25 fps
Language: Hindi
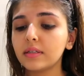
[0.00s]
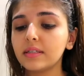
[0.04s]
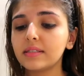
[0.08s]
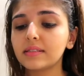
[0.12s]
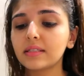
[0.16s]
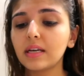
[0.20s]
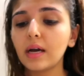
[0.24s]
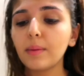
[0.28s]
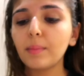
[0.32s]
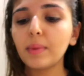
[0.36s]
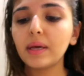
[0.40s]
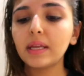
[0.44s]

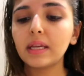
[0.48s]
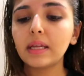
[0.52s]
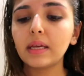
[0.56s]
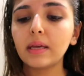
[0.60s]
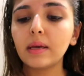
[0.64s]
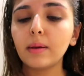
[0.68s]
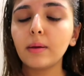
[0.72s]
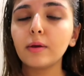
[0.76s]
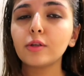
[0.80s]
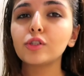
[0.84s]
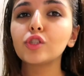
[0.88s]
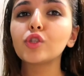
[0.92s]
इसका मैंने
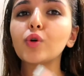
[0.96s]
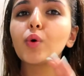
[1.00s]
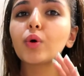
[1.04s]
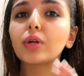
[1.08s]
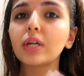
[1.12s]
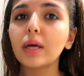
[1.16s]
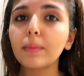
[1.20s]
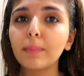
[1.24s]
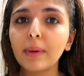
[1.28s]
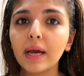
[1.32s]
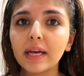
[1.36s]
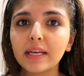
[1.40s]

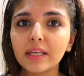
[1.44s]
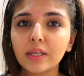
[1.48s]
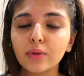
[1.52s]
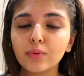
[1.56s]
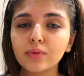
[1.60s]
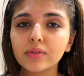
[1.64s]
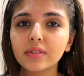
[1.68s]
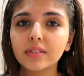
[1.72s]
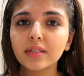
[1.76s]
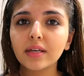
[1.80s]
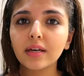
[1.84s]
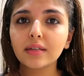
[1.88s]
छोटा पैक
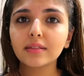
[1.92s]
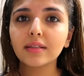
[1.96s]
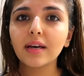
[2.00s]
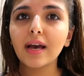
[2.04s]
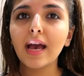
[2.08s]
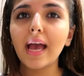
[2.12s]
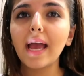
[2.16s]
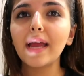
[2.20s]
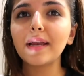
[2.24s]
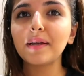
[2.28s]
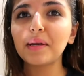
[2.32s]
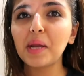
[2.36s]
यूज़ किया
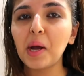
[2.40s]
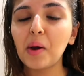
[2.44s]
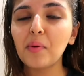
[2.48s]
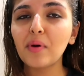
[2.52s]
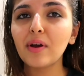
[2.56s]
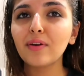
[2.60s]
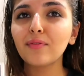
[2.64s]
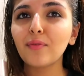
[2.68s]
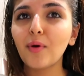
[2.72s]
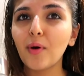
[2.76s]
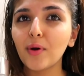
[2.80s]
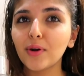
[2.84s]
था एंड नाउ
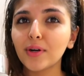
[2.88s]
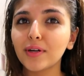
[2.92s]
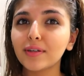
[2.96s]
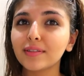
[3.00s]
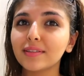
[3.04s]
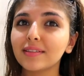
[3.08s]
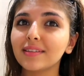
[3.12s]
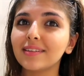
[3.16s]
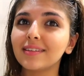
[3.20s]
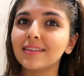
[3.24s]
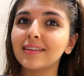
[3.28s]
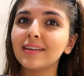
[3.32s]
आई हैव ऑर्डर
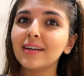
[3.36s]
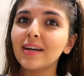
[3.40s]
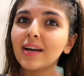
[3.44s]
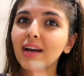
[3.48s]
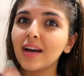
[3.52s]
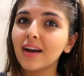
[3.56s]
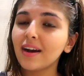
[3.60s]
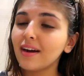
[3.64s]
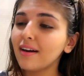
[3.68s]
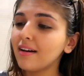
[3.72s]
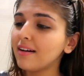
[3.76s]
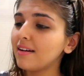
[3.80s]

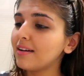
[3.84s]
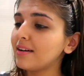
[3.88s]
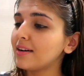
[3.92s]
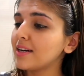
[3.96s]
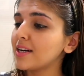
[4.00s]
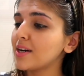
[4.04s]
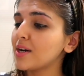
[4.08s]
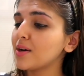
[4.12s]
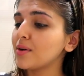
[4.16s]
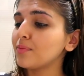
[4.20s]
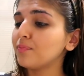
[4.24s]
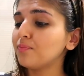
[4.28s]

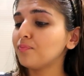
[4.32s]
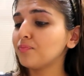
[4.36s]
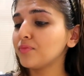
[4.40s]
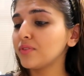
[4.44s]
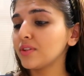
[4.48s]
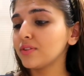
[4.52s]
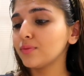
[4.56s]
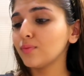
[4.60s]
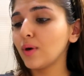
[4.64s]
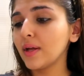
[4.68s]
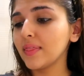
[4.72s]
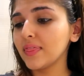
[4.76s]

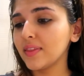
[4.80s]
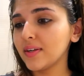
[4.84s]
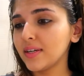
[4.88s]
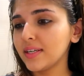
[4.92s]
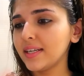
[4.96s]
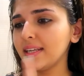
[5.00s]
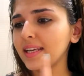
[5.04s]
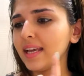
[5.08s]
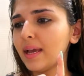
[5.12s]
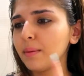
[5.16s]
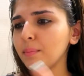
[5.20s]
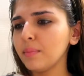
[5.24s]
द वन
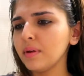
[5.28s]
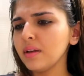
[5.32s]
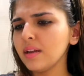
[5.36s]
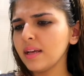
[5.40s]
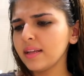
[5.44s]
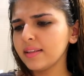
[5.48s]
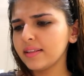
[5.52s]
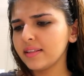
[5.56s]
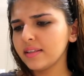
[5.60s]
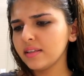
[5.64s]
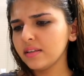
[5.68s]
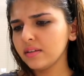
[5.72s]
थर्टी एम एल
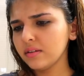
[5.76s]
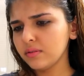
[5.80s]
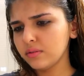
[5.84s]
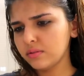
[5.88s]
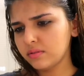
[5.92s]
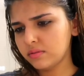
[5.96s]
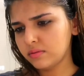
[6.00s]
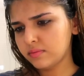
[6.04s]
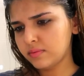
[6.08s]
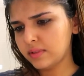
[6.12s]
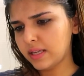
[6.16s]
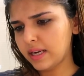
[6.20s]
आई थिंक
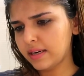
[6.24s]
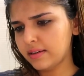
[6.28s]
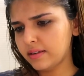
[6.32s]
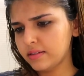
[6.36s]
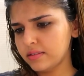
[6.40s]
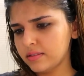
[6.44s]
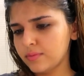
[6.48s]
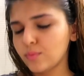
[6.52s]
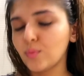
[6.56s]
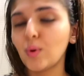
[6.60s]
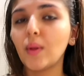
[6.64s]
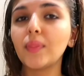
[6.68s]
दैट
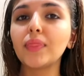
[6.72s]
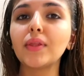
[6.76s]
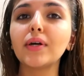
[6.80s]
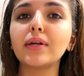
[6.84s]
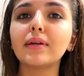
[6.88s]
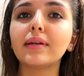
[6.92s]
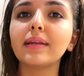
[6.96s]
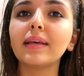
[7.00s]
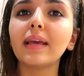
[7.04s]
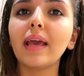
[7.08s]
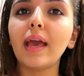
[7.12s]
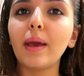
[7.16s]
इज वन
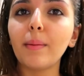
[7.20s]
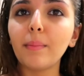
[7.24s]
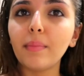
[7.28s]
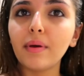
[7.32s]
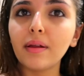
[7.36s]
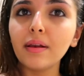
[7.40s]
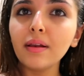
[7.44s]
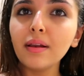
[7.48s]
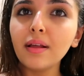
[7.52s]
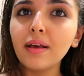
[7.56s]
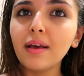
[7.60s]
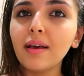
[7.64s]
थर्टी एम
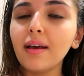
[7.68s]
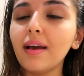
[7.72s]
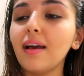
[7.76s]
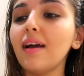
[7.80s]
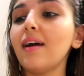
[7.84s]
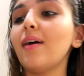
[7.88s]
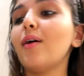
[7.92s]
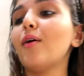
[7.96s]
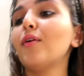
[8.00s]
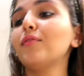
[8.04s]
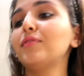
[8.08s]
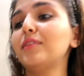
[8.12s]
एल
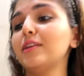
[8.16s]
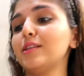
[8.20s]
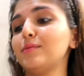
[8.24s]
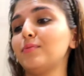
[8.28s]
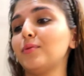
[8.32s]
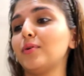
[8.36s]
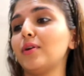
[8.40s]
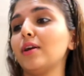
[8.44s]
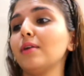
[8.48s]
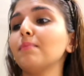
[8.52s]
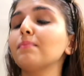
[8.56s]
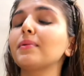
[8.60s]
ऑफ दिस
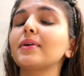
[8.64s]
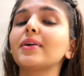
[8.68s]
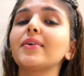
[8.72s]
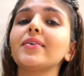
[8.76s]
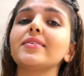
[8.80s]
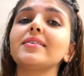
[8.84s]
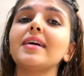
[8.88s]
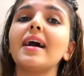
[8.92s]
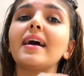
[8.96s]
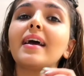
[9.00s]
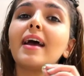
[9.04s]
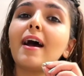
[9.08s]
प्रोडक्ट
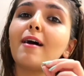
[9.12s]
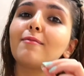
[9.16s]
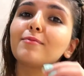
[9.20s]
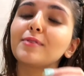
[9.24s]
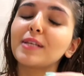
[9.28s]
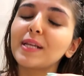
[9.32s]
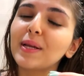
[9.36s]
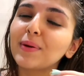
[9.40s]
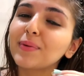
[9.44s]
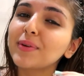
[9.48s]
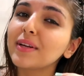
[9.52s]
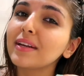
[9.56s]
बिकॉज आई
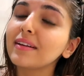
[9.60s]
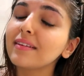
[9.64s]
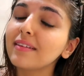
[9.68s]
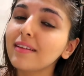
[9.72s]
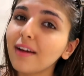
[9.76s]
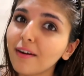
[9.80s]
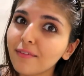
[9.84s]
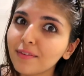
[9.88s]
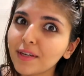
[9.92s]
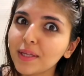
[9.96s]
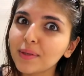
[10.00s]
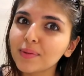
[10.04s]
एब्सोल्युटली
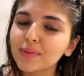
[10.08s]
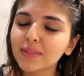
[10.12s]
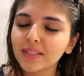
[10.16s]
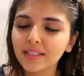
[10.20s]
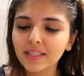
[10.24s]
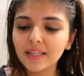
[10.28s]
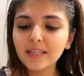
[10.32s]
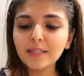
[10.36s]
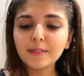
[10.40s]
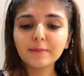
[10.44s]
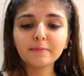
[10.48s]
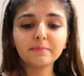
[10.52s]
लव्ड
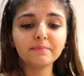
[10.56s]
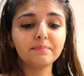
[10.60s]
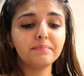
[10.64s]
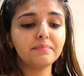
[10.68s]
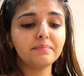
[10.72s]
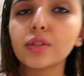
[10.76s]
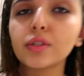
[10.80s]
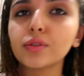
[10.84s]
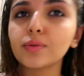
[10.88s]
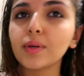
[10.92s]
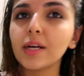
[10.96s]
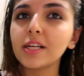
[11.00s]
यूजिंग इट
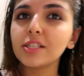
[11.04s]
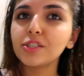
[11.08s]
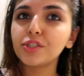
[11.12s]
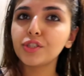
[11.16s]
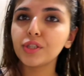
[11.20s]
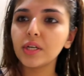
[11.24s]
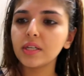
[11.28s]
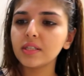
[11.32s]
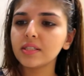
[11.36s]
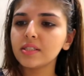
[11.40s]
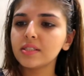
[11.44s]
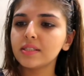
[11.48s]
so I'll
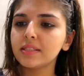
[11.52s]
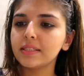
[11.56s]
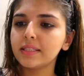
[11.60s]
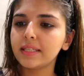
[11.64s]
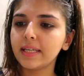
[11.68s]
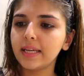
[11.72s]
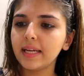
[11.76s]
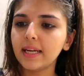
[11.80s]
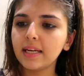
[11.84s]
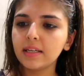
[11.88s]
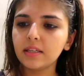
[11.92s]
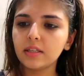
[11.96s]
just
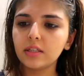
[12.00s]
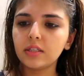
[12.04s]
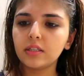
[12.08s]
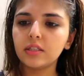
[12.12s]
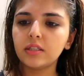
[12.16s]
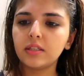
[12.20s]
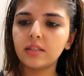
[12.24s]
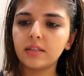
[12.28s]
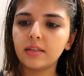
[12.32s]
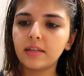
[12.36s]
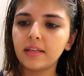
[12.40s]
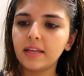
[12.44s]
take
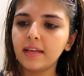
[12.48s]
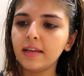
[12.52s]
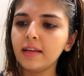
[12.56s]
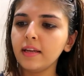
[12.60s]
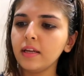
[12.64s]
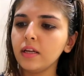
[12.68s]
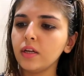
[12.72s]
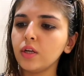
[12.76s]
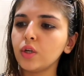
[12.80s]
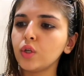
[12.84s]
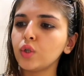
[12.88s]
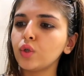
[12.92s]

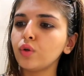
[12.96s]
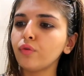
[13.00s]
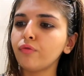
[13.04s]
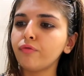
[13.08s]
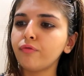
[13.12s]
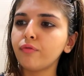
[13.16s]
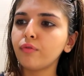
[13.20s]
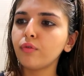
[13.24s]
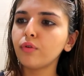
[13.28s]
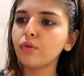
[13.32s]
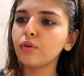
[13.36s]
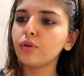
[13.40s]
3 to
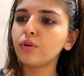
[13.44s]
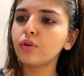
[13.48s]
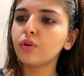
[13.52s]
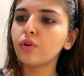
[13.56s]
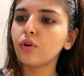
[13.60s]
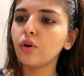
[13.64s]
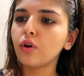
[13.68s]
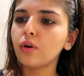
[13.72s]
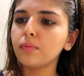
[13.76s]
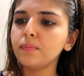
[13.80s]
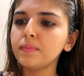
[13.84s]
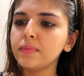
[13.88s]
4
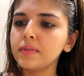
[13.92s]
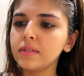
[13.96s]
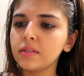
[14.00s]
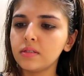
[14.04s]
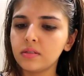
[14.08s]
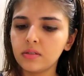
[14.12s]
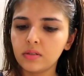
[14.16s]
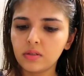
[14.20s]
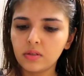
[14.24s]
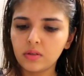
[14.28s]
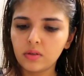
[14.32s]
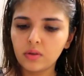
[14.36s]

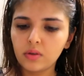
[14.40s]
drops